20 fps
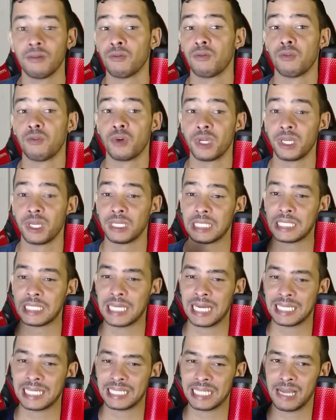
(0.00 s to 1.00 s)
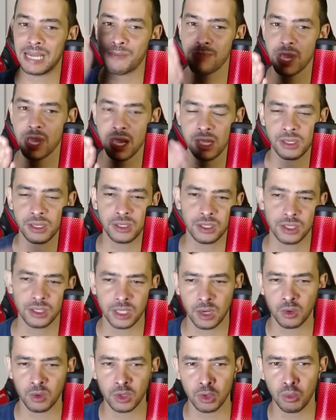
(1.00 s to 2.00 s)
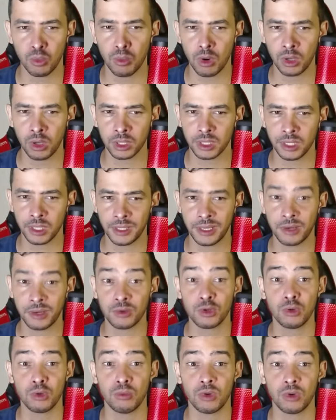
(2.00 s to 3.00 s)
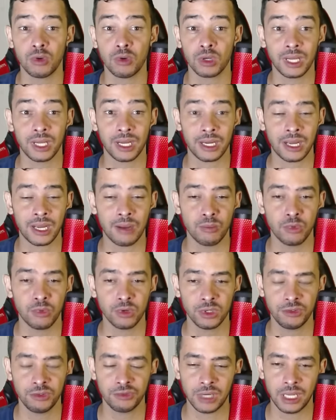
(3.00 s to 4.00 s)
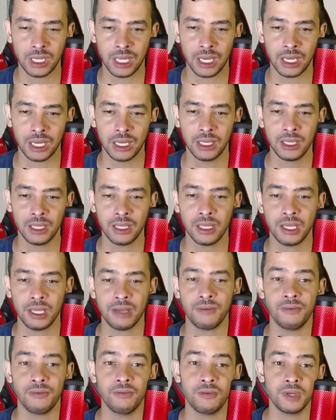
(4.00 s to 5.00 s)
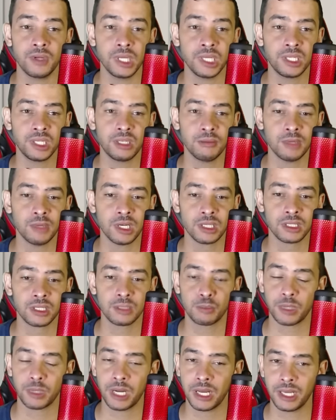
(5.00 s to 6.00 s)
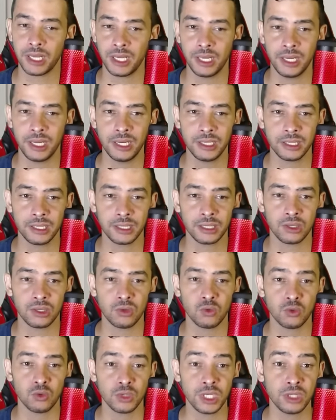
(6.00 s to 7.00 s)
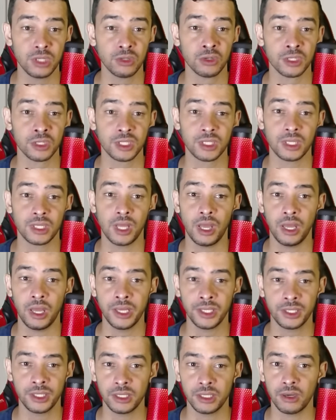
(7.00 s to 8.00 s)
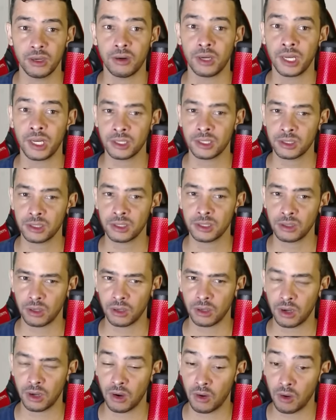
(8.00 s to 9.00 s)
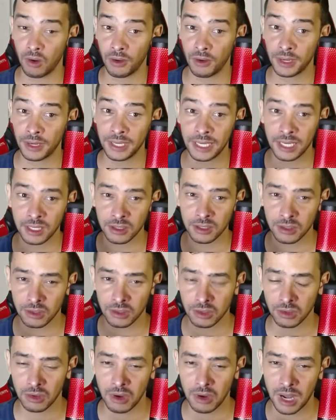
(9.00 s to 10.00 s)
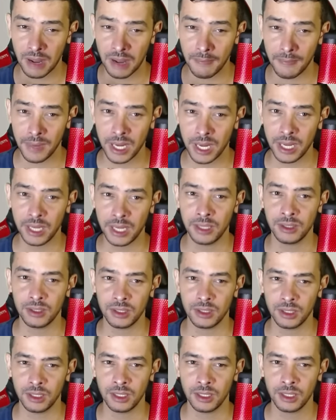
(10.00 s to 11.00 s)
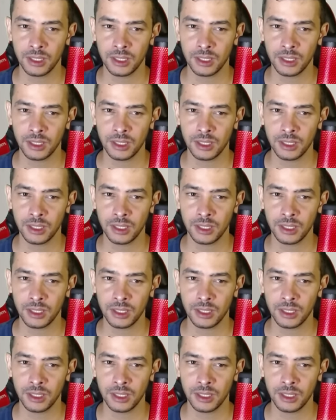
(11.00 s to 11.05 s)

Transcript: Foi exatamente é o que o Mota, né, é o que o Mota acabou de falar. Vítimas para eles, o inocente, olha só, olha só a mente.